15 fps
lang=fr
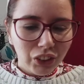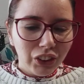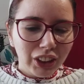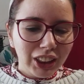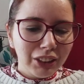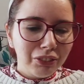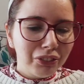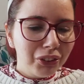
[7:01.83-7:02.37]
De
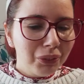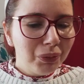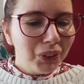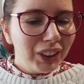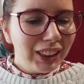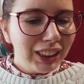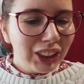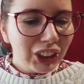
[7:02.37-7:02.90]
chez The
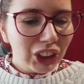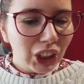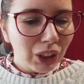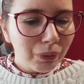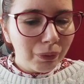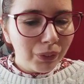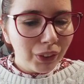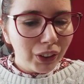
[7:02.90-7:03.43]
Body
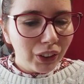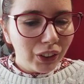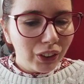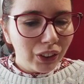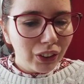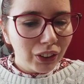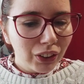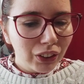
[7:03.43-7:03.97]
Shop,
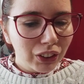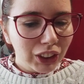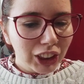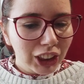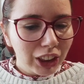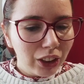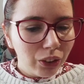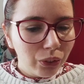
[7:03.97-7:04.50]
euh,
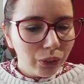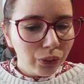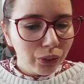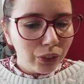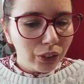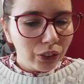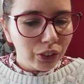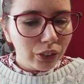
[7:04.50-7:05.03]
j'ai
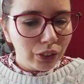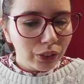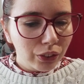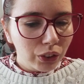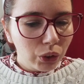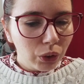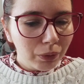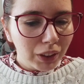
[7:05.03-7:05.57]
le
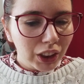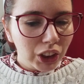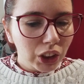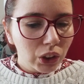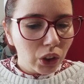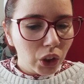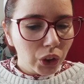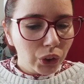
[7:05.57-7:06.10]
euh, gommage
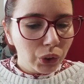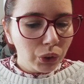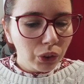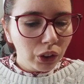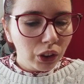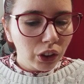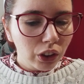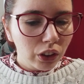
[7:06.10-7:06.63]
gommage
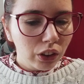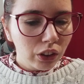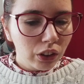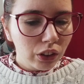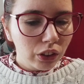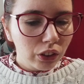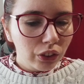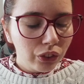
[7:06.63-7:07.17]
corsure
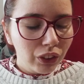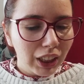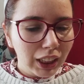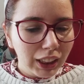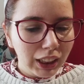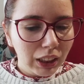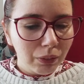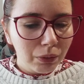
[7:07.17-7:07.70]
de
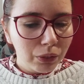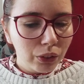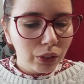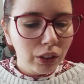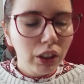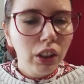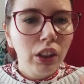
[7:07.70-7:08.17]
la gamme